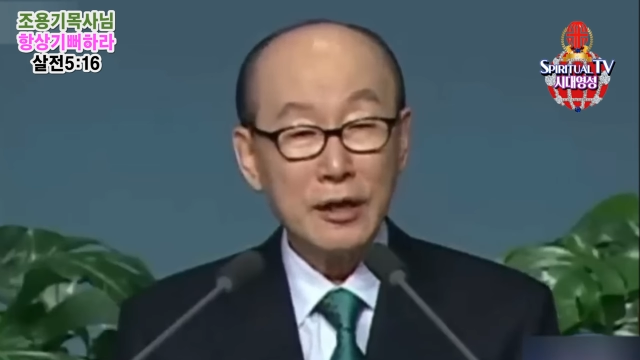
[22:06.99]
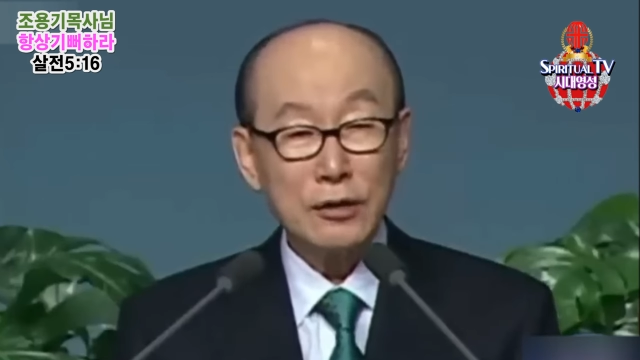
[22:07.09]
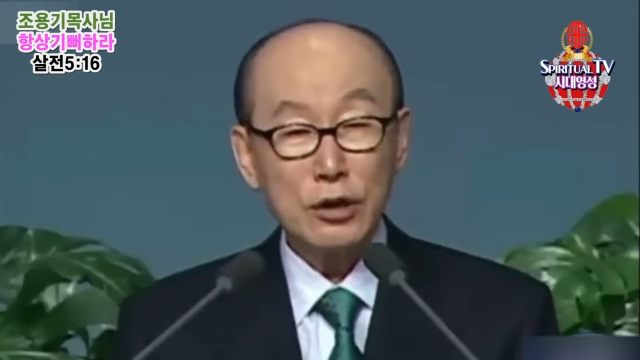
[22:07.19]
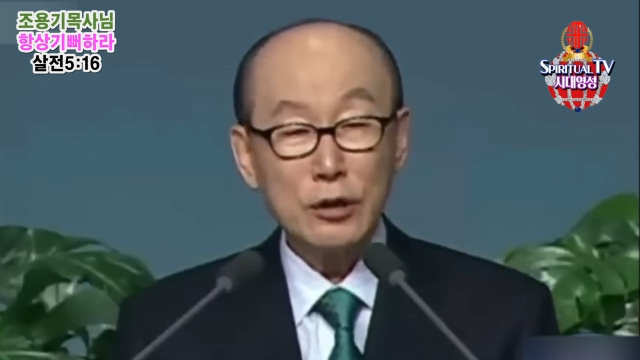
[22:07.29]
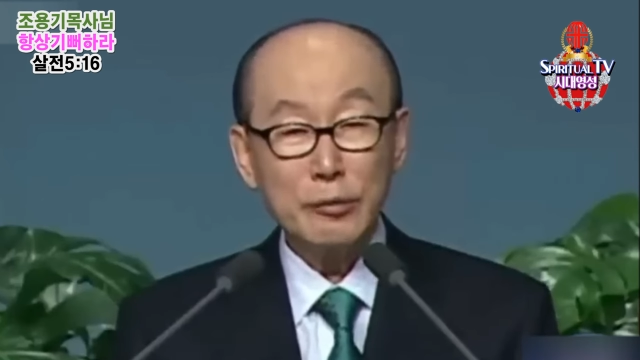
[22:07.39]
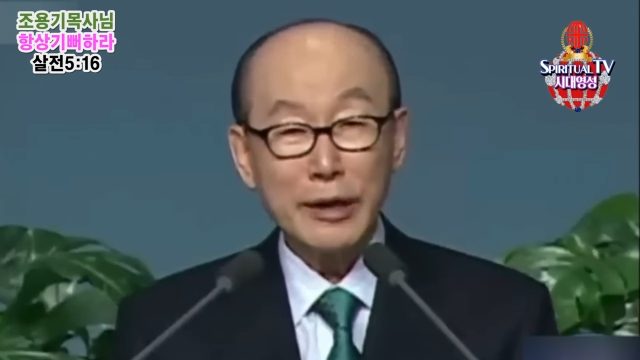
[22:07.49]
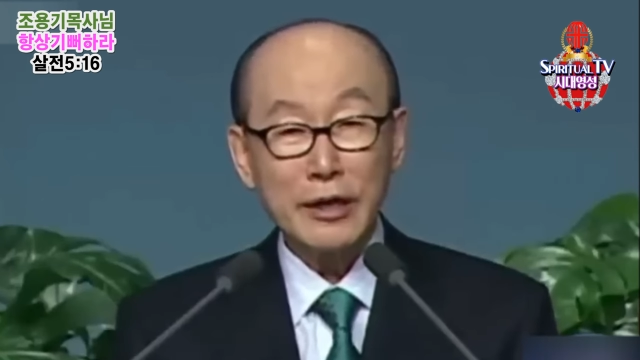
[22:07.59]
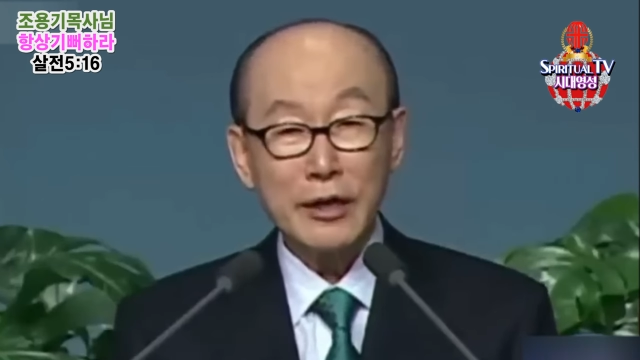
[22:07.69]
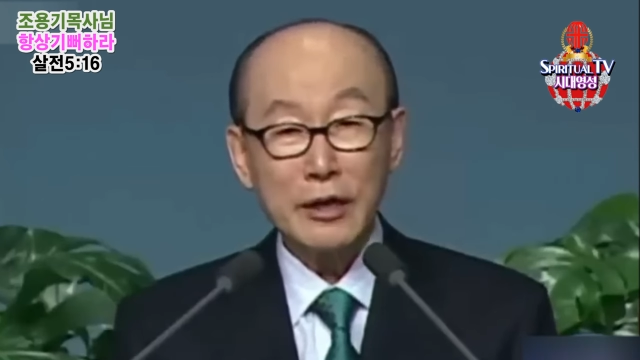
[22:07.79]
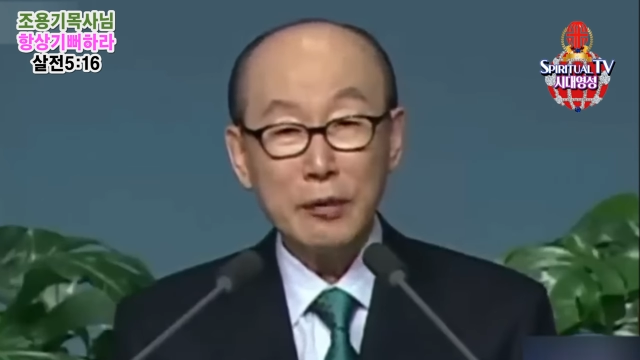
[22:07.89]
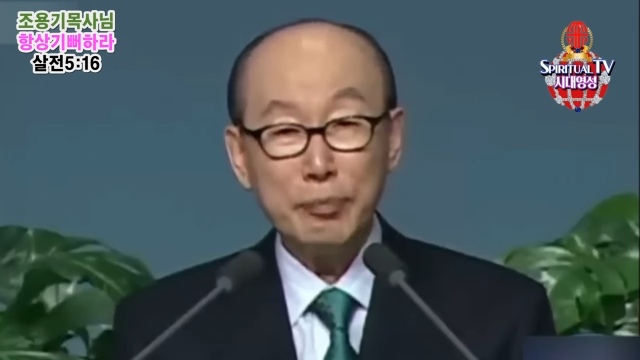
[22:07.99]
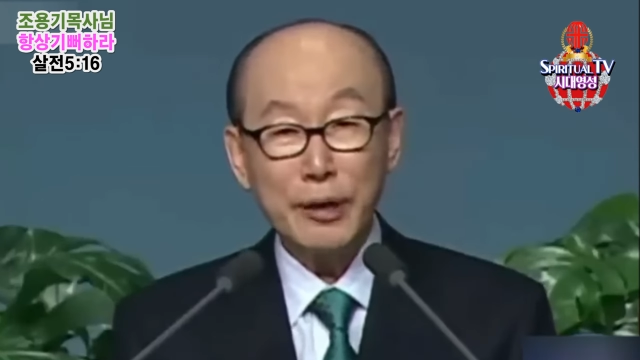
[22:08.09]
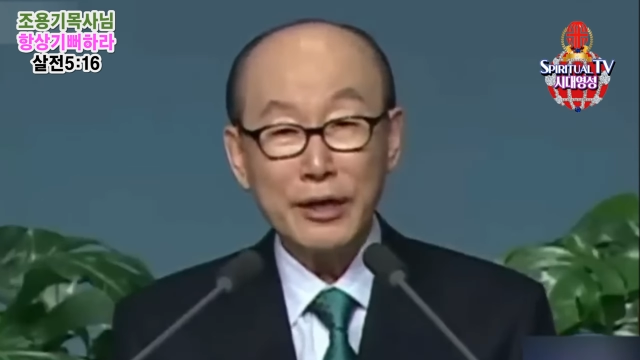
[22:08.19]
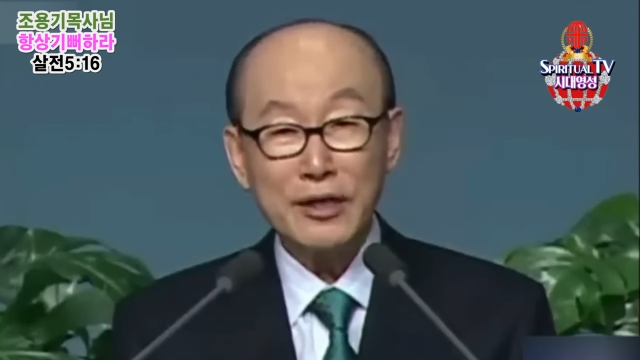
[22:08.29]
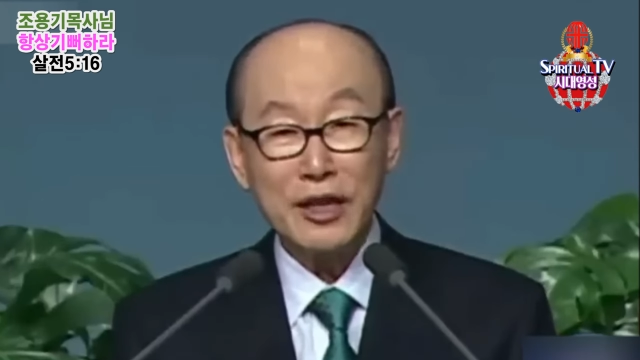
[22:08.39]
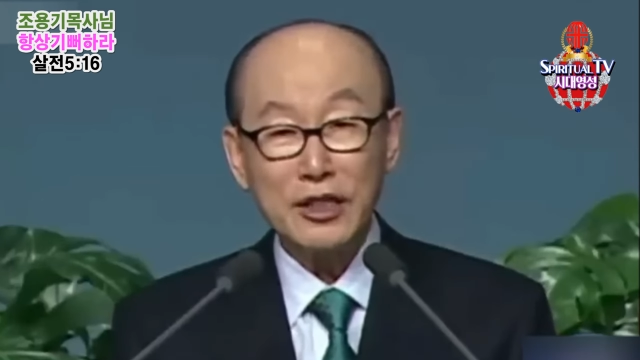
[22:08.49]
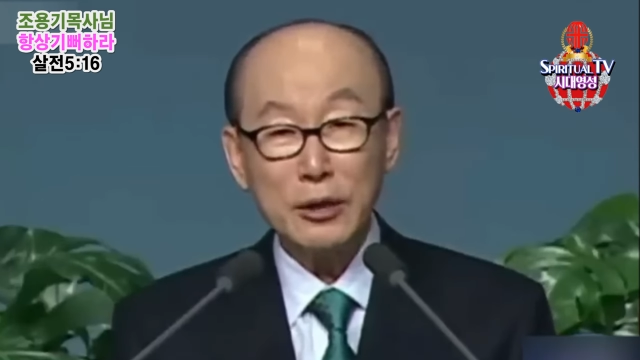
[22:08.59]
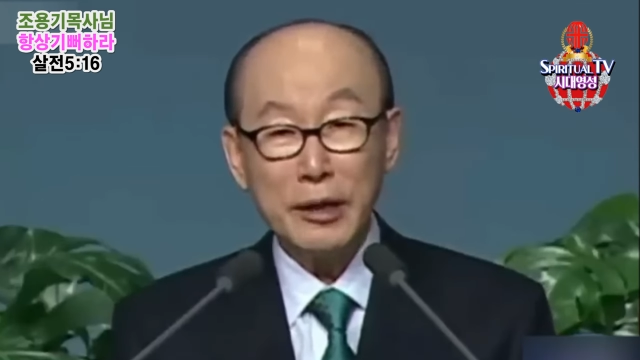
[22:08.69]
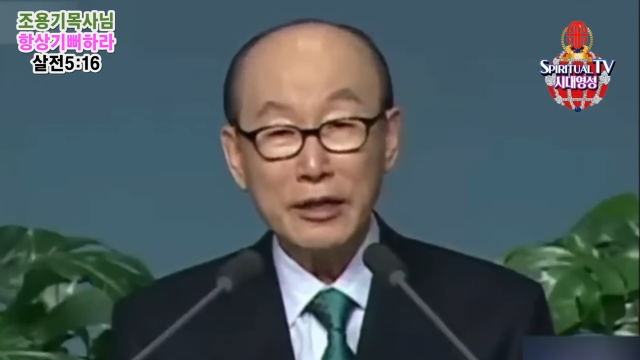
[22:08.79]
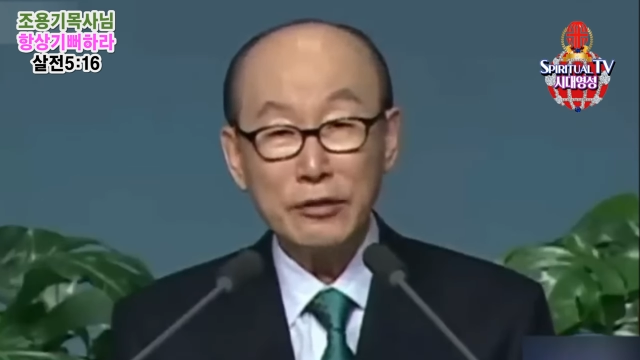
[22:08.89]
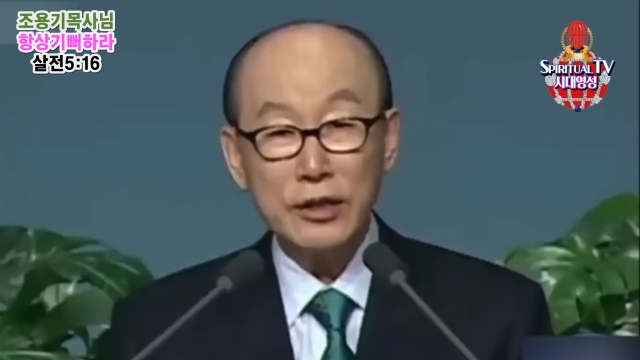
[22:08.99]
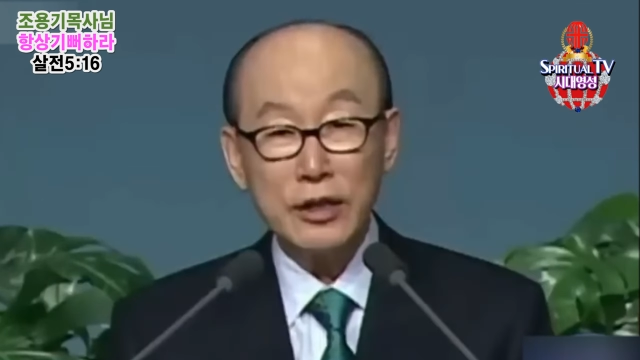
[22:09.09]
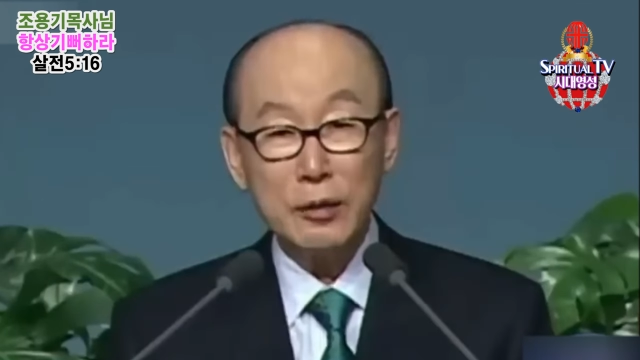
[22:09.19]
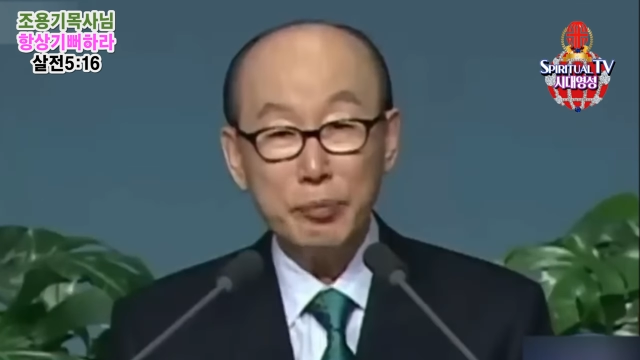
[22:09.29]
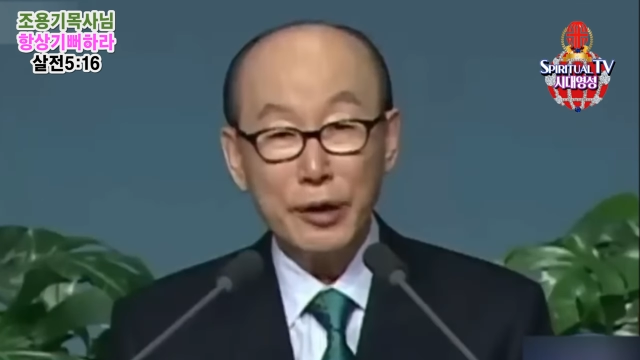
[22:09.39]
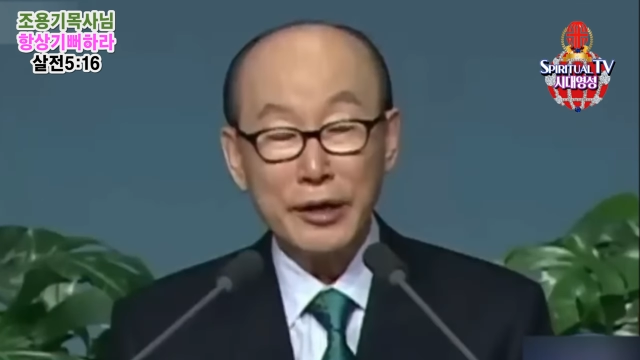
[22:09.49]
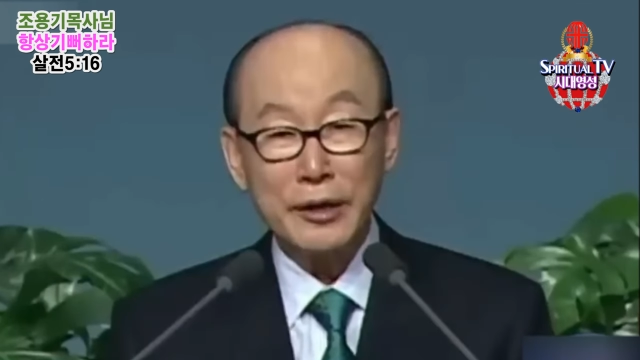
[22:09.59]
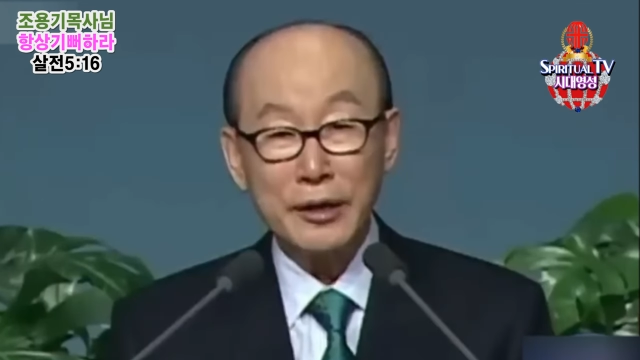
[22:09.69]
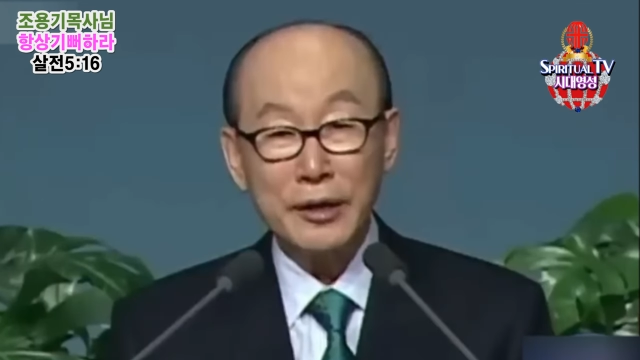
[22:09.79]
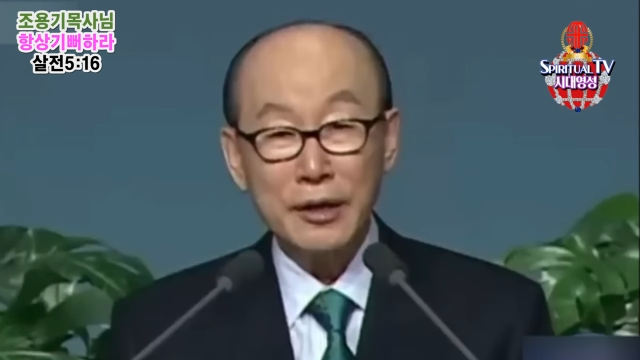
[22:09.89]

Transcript: 주님 말하기를 기뻐하라. 다시 말하느니 기뻐하라.